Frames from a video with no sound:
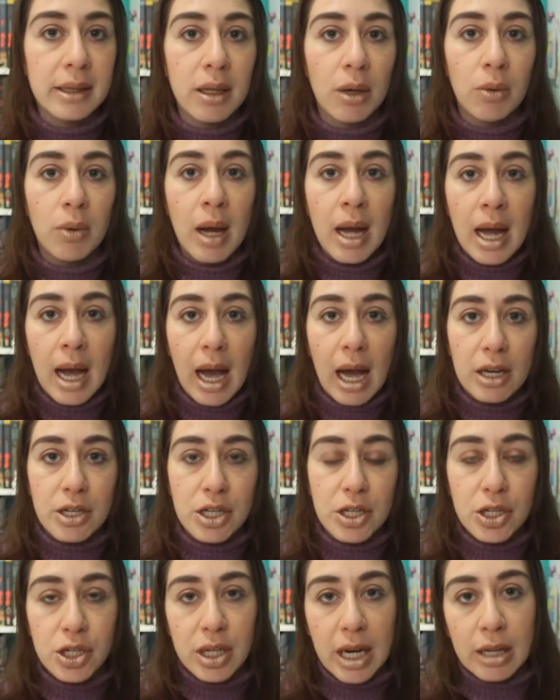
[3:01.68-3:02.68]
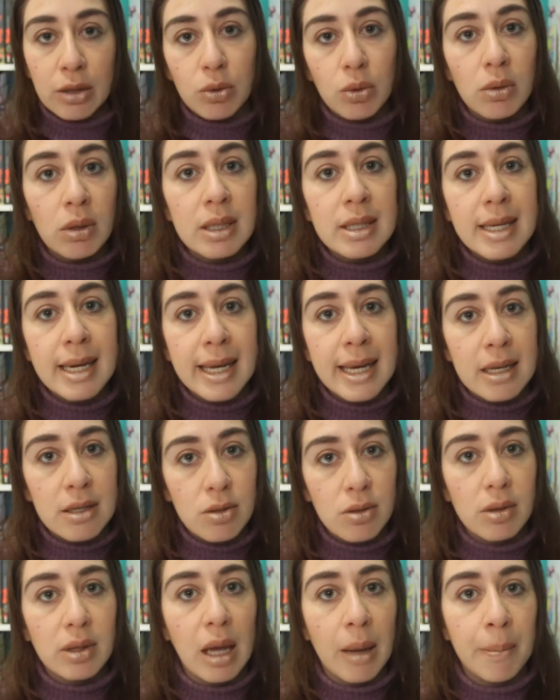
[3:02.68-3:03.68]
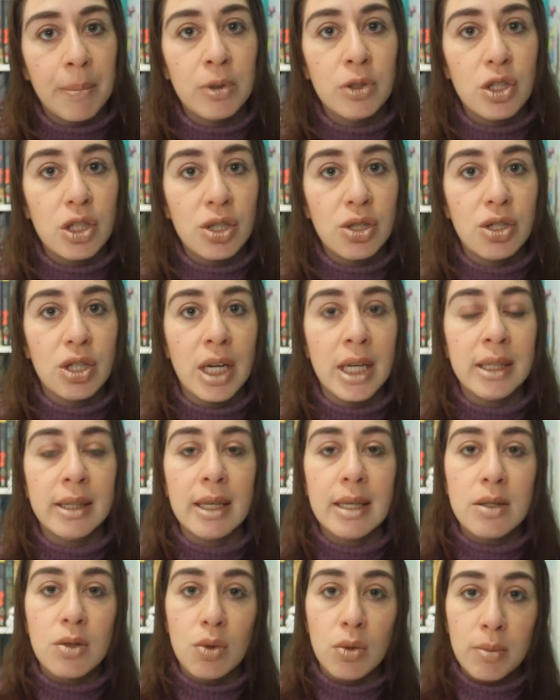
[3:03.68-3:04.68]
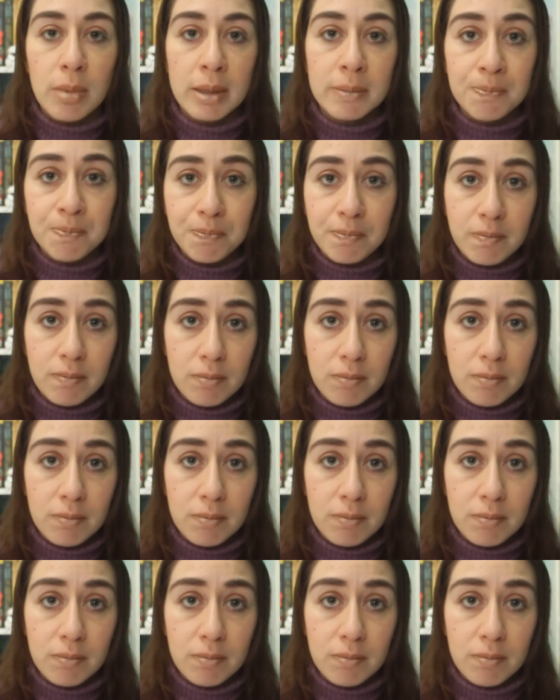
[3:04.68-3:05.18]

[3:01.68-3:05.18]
Então, a gente tem duas linhas do tempo distintas, uma